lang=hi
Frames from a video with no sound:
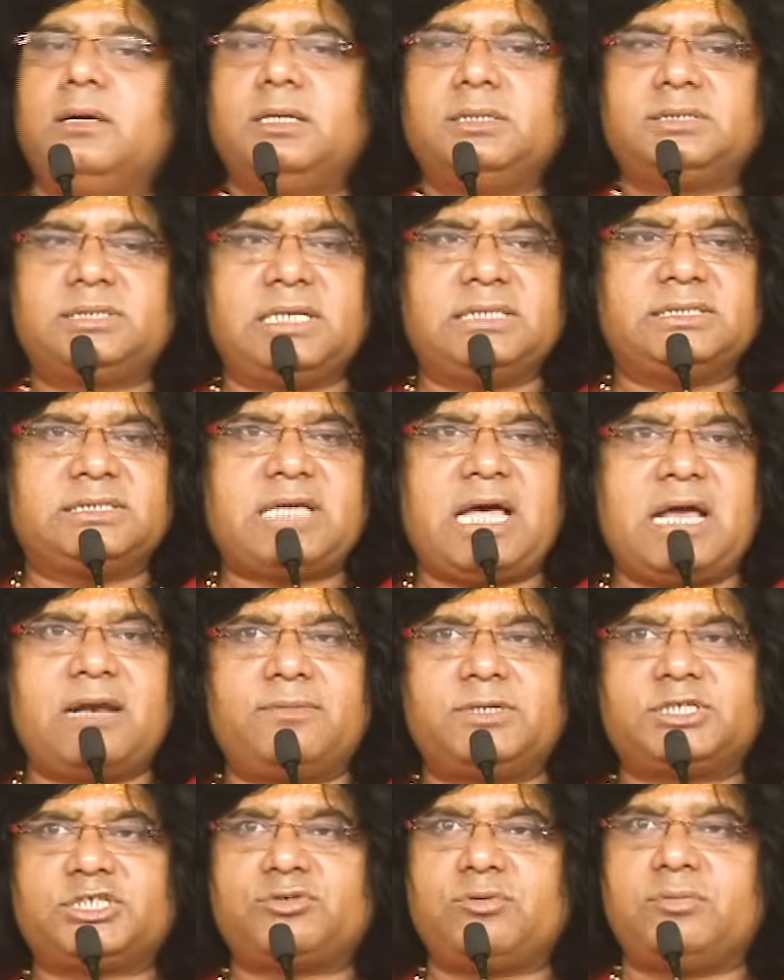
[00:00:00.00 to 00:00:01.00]
संसार
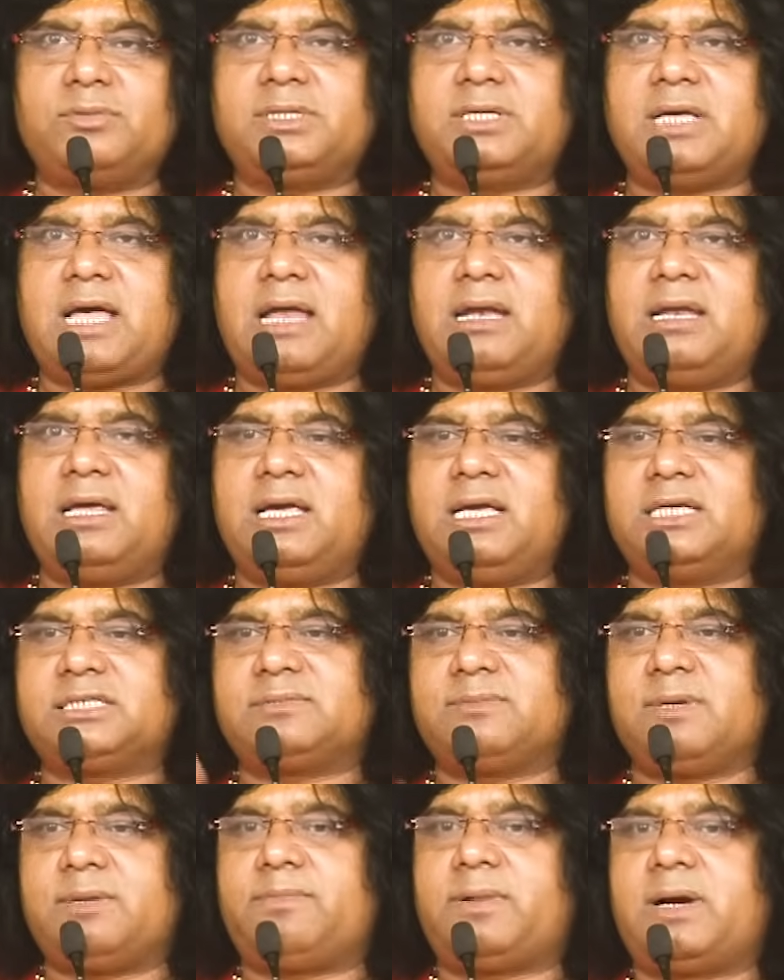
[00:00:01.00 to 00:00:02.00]
विश्वविद्यालय
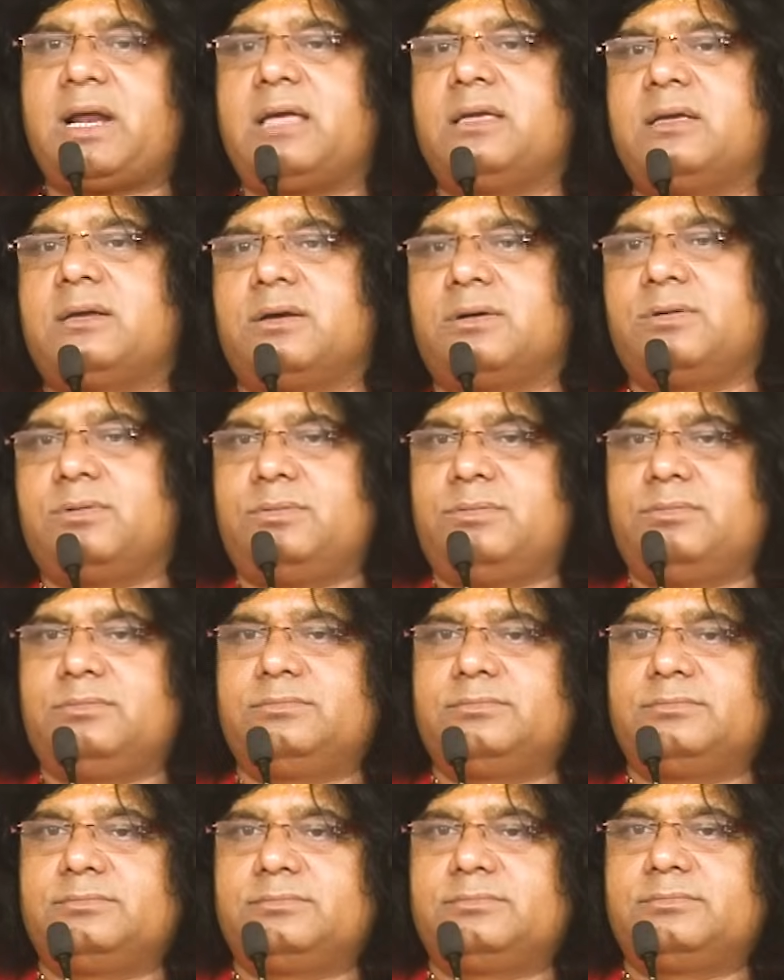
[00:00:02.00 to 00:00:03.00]
इसमें पढ़ाई करो
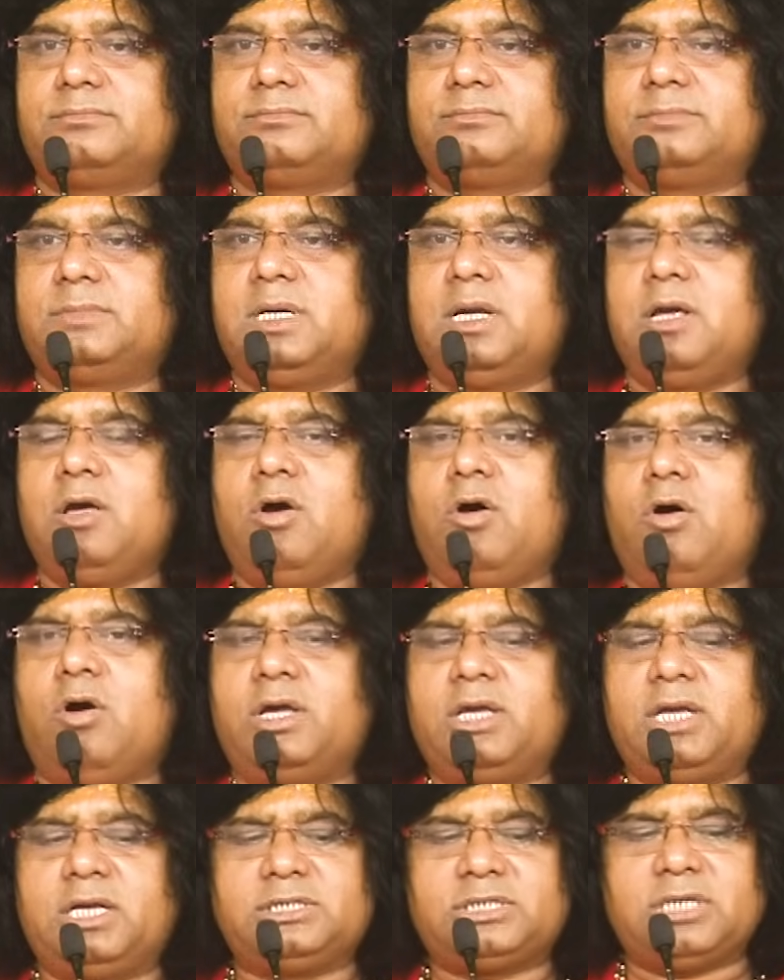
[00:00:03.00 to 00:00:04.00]

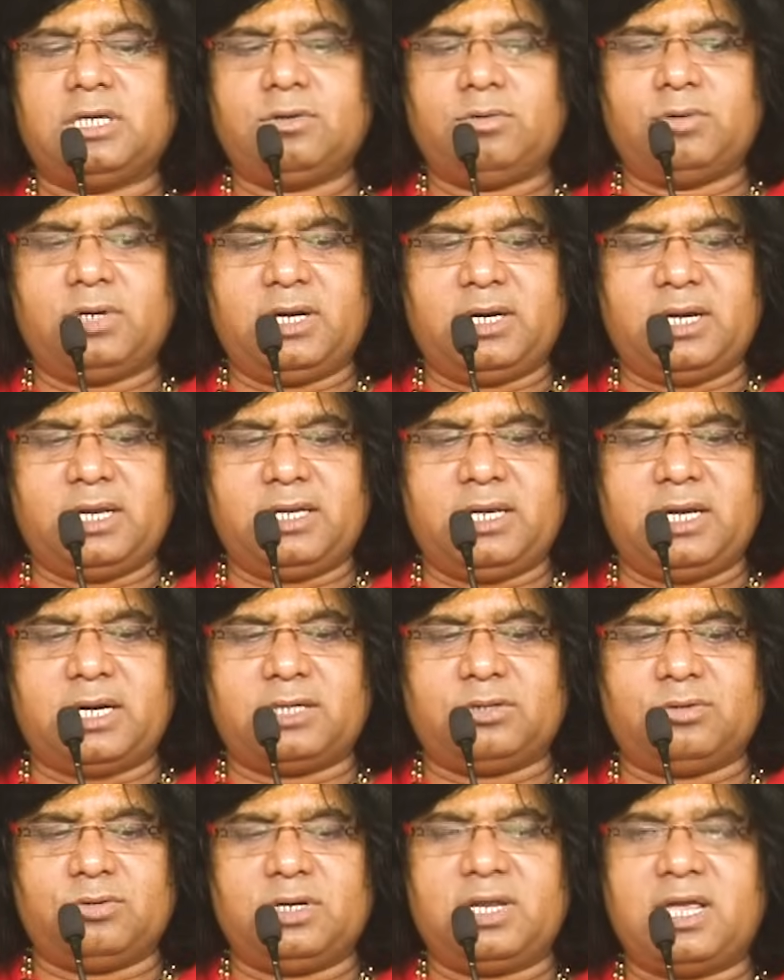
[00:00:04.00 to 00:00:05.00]
और ये जरूरी नहीं है
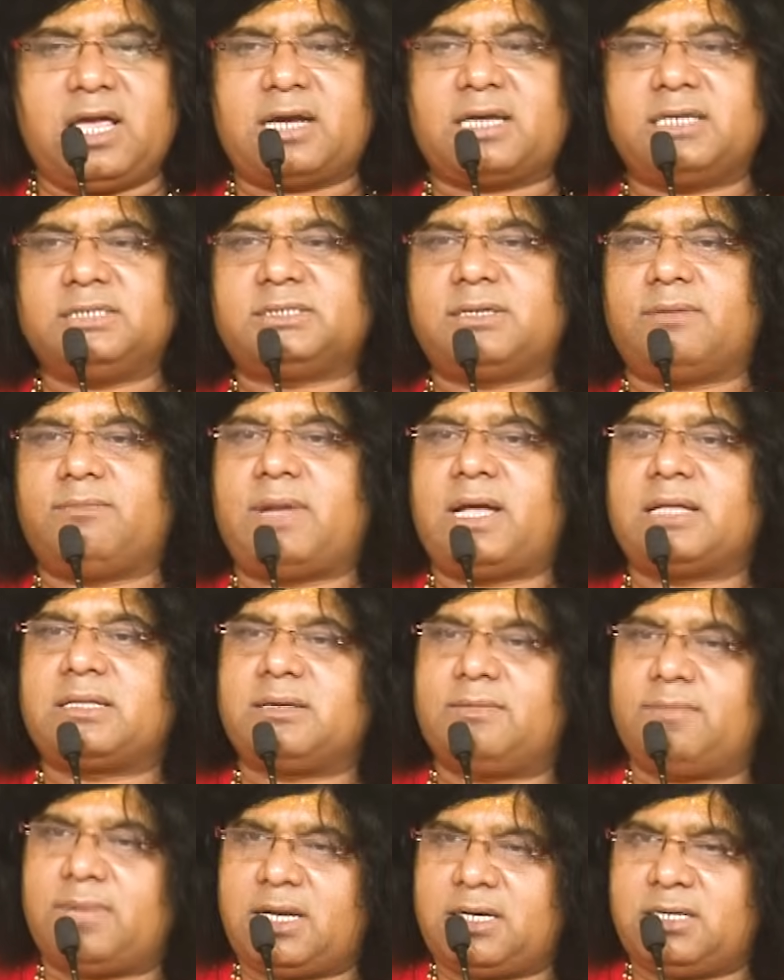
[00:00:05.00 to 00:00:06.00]
कि दुनिया की सब
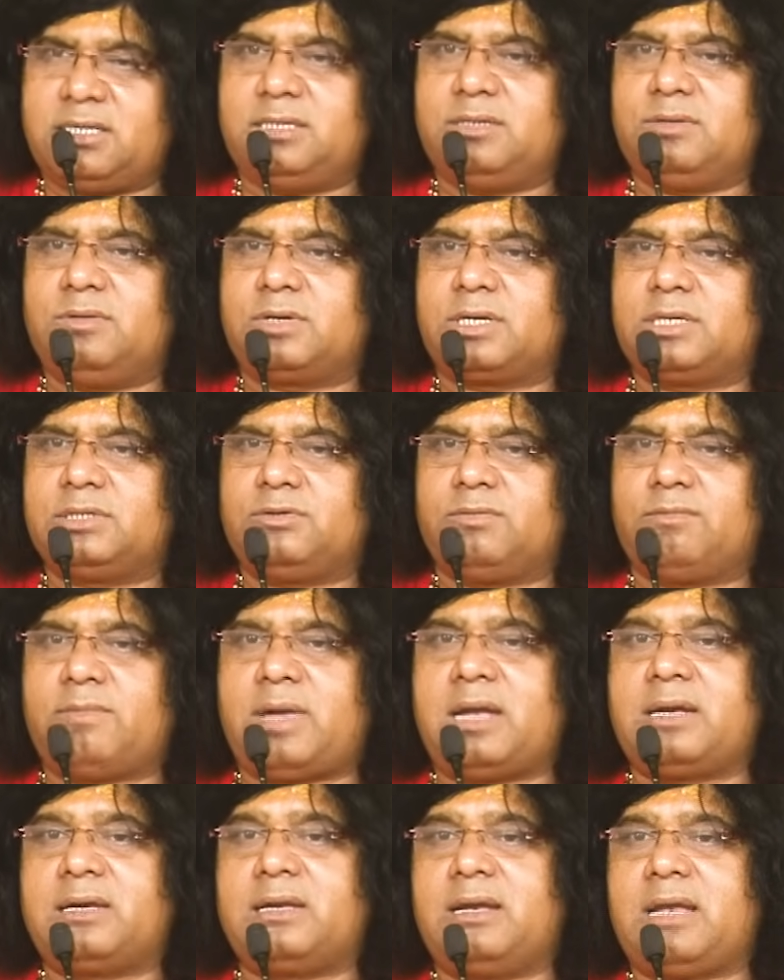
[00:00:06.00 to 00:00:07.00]
बातें मान ही लोगे जो
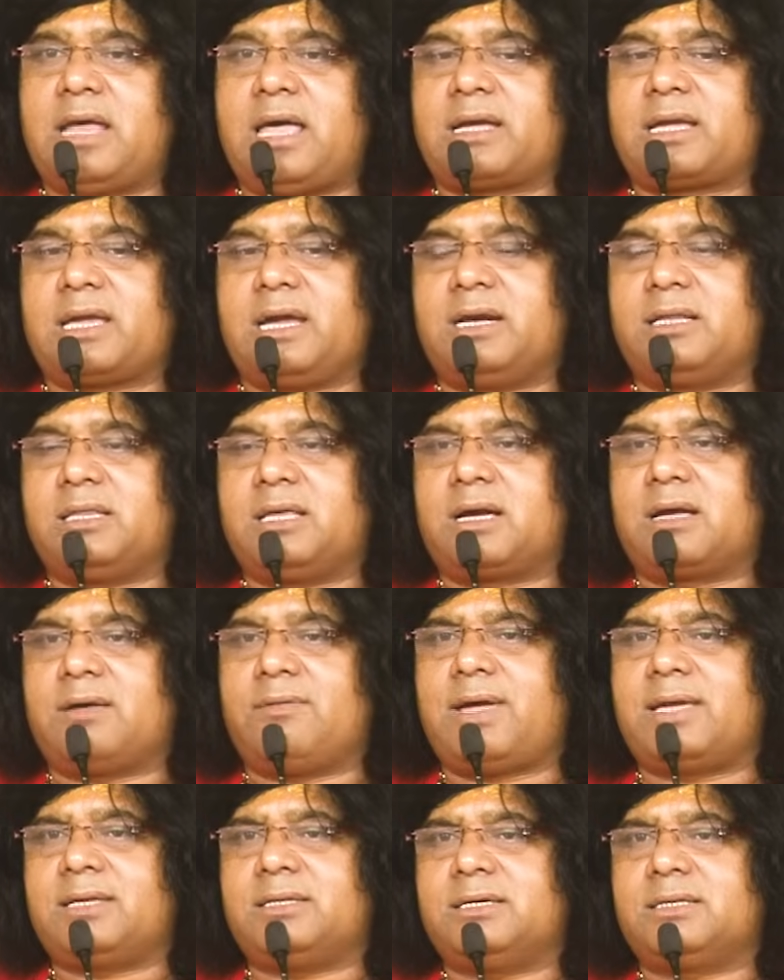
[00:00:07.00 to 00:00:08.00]
मानने लायक है हृदय
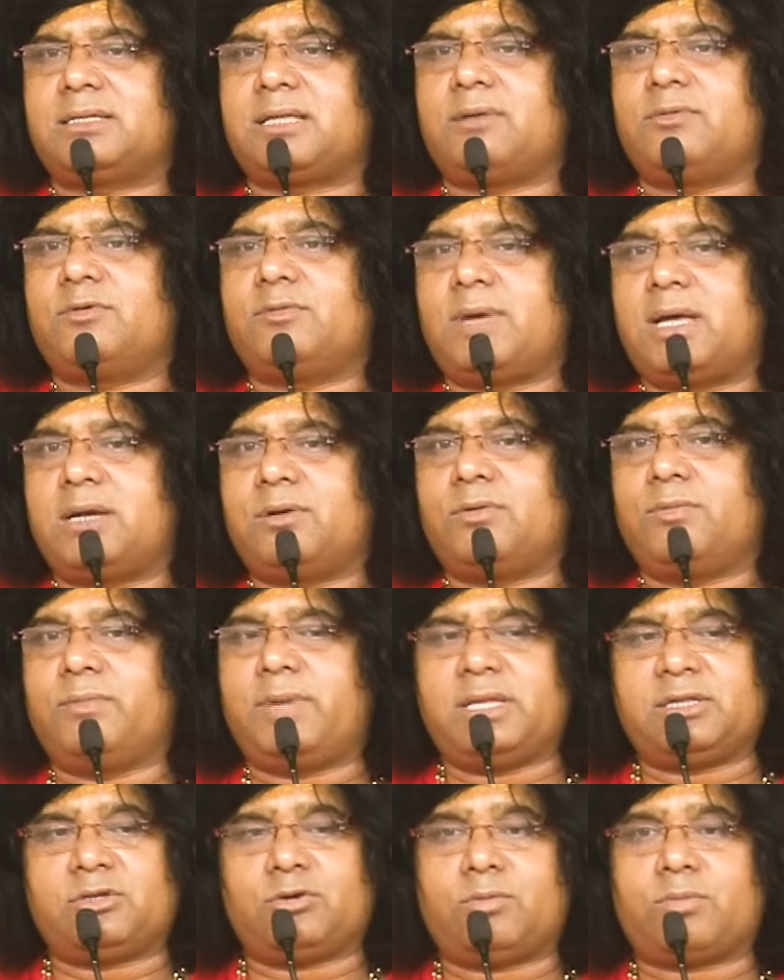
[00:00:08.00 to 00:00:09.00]
गवाही देता है वो मानो
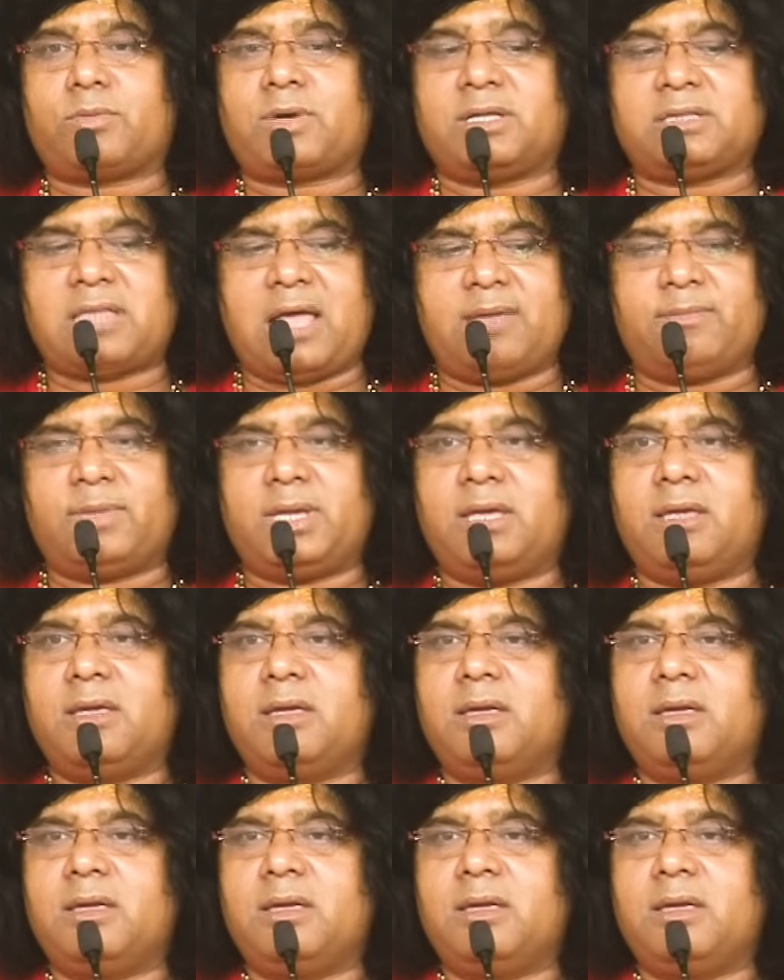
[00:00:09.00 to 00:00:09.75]
मैं तो कथा में